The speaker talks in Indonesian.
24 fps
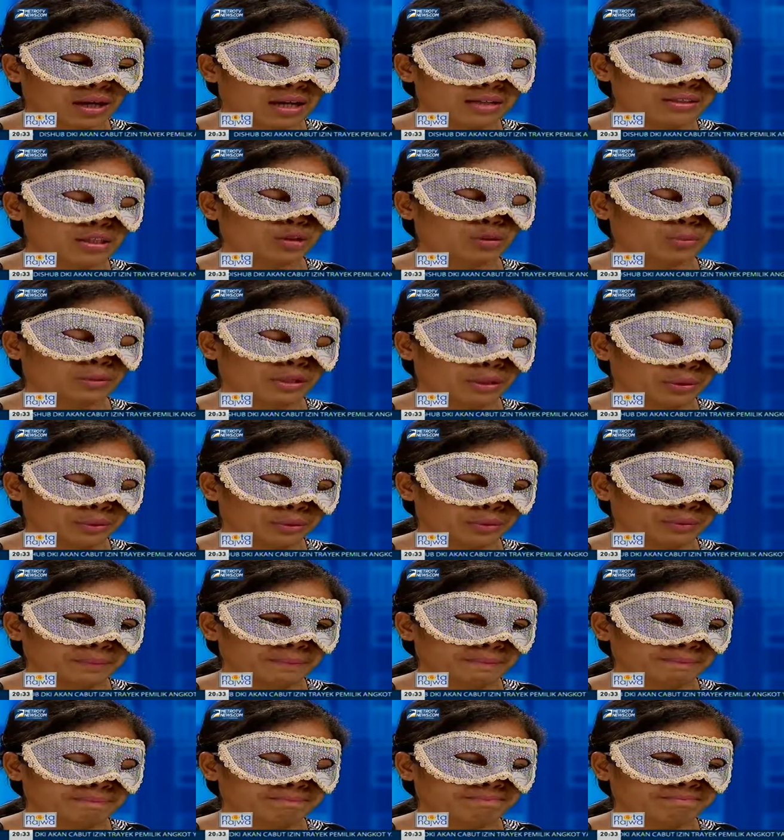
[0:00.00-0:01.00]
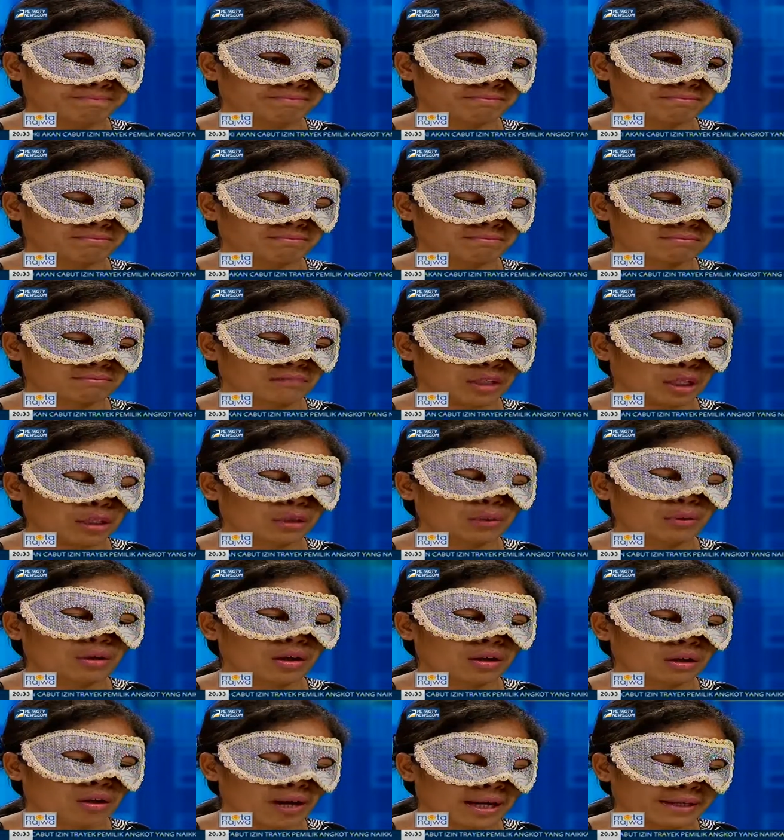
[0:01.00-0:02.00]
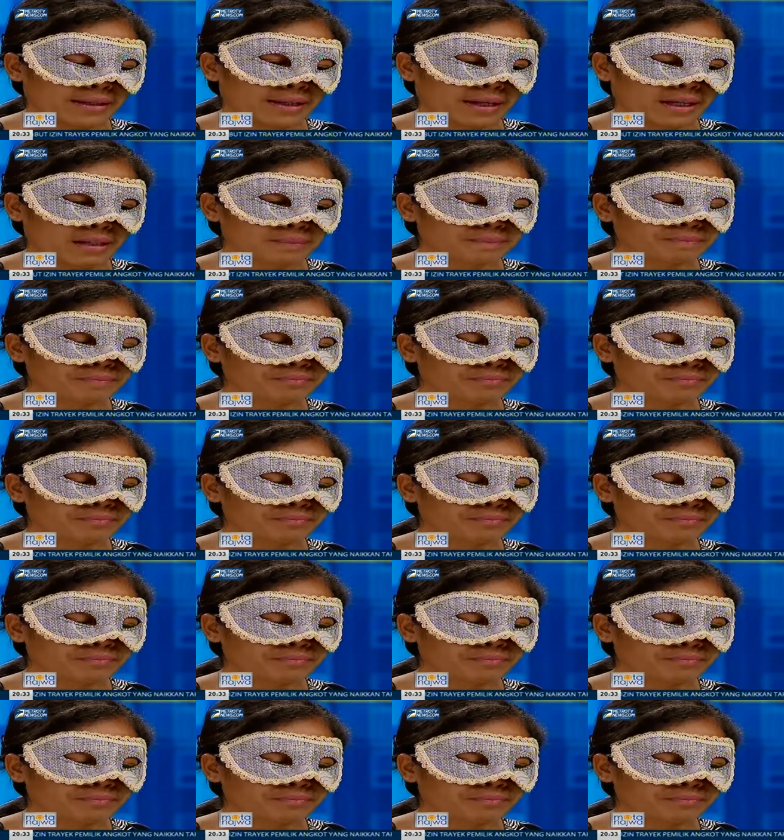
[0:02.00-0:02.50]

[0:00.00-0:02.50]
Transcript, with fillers: kali satu minggu. Itu kalau ada.